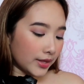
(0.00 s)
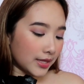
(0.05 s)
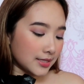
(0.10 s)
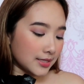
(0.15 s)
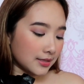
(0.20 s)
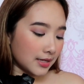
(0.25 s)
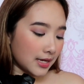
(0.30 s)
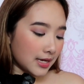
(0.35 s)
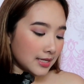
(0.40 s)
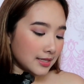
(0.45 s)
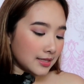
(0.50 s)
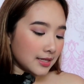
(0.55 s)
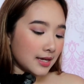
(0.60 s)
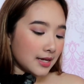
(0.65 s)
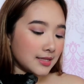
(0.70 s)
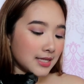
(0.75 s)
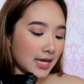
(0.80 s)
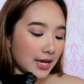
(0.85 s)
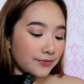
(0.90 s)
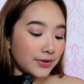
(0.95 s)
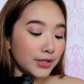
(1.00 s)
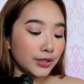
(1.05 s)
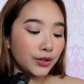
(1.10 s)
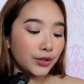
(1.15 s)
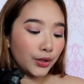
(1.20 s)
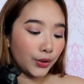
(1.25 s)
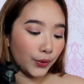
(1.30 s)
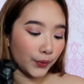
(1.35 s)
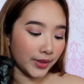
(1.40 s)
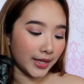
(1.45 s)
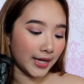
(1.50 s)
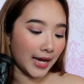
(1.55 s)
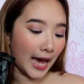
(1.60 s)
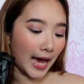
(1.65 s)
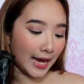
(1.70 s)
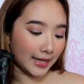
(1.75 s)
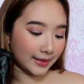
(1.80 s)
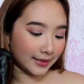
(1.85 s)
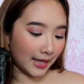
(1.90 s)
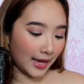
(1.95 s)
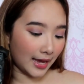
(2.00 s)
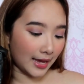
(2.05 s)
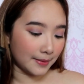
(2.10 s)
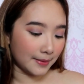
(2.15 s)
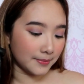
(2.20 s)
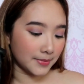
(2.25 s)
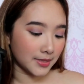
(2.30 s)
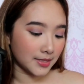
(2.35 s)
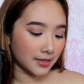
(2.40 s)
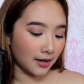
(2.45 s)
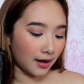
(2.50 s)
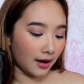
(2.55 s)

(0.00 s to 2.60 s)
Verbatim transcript: This is 7 clothing items.